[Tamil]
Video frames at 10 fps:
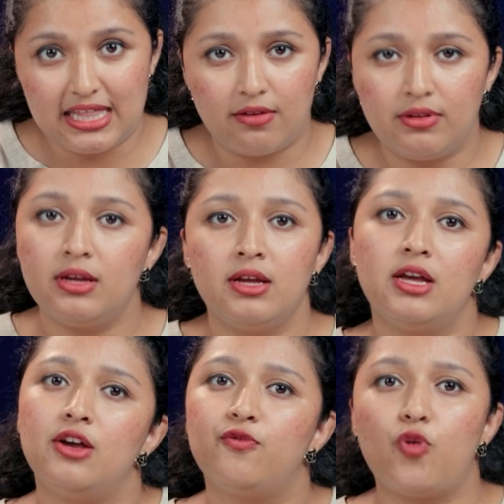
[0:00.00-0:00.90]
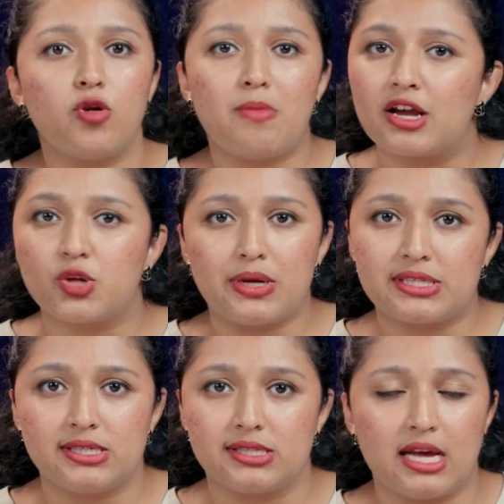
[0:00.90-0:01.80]
அதாவது ஃபோர் மார்க்
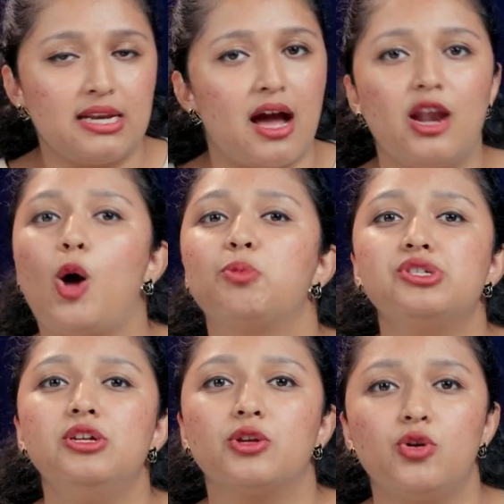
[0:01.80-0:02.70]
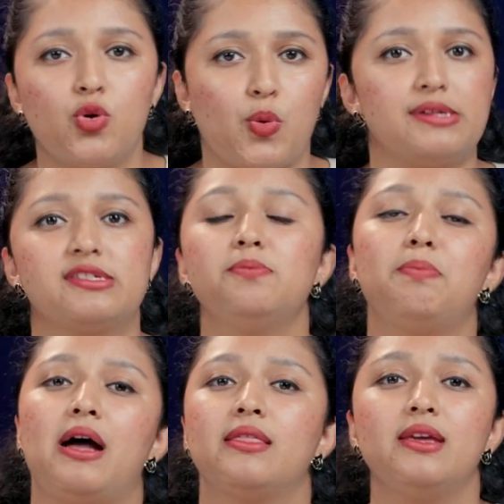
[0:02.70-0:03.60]
கொஸ்டின்ஸ் தான் நாலு ஆப்ஷன் இருக்கும் கொஸ்டின்
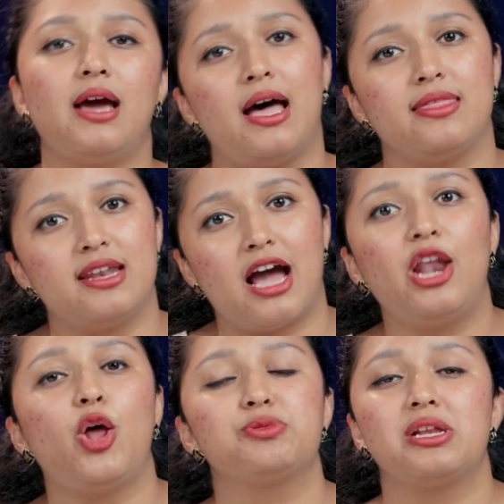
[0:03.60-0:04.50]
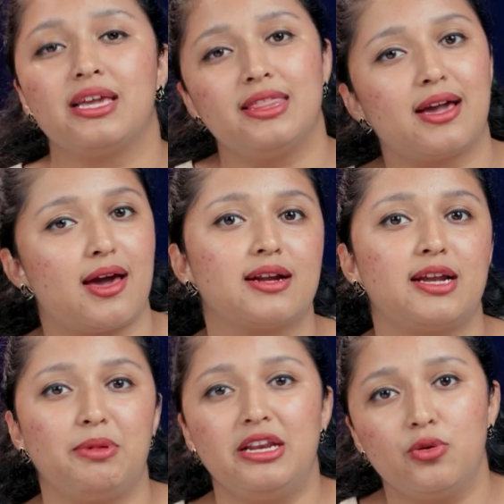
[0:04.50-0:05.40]
பார்த்து அந்த நாலு ஆப்ஷனில் எது
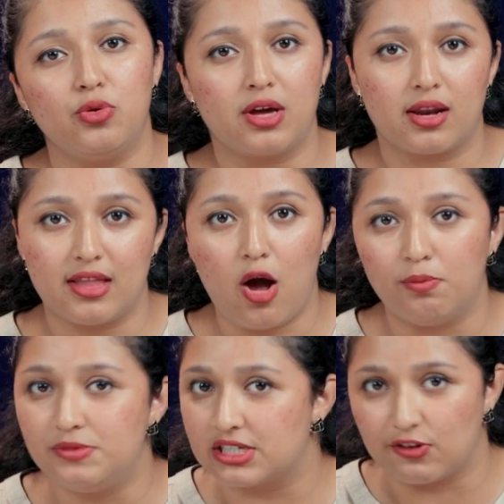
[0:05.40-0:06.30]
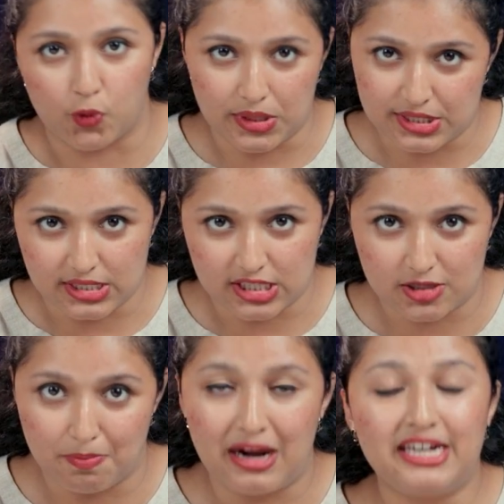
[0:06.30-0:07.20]
கரெக்ட் அப்படின்னு கொடுக்குறது தான் அப்ஜெக்டிவ் கொஸ்டின்ஸ்
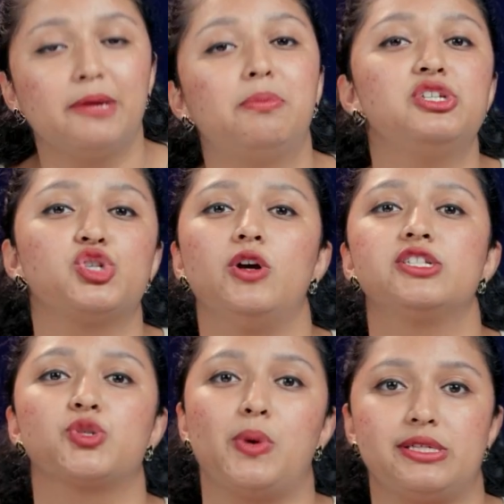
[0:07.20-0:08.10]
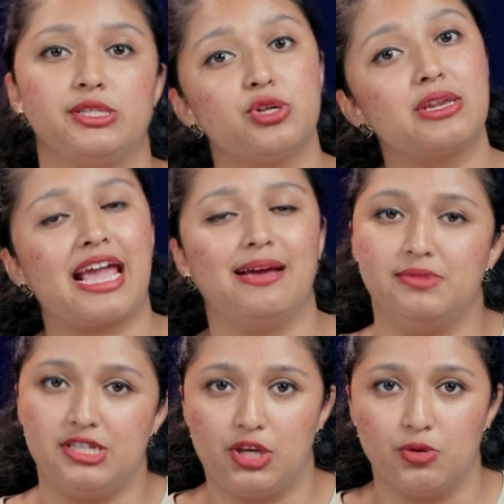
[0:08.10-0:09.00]
மல்டிபிள் சாய்ஸ் கொஸ்டின்ஸ் ஆர்
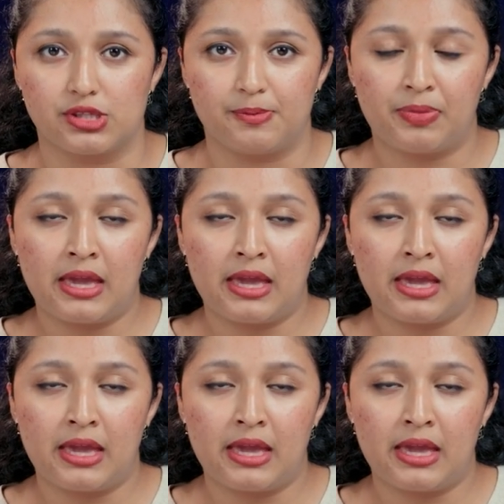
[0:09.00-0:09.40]
எம்சிக்யூஸ்